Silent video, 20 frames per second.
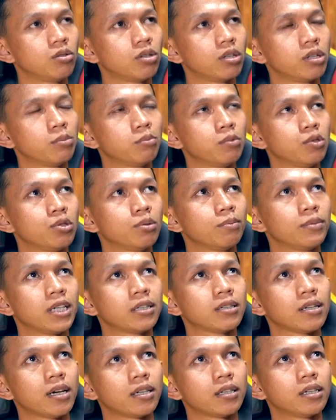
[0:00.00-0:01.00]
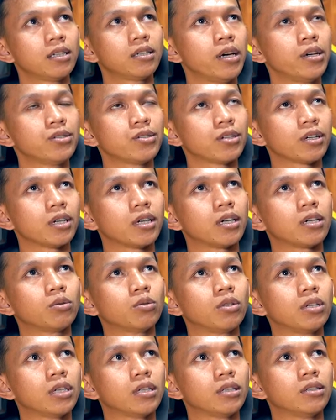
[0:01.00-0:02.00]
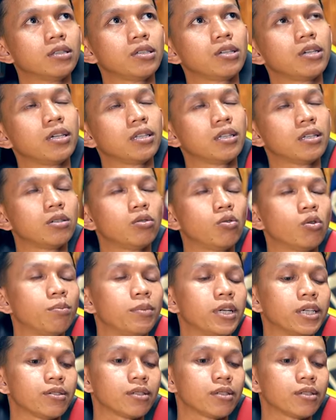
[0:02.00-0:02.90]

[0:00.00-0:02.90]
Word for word: 2011 akhir sekarang udah sekitar 12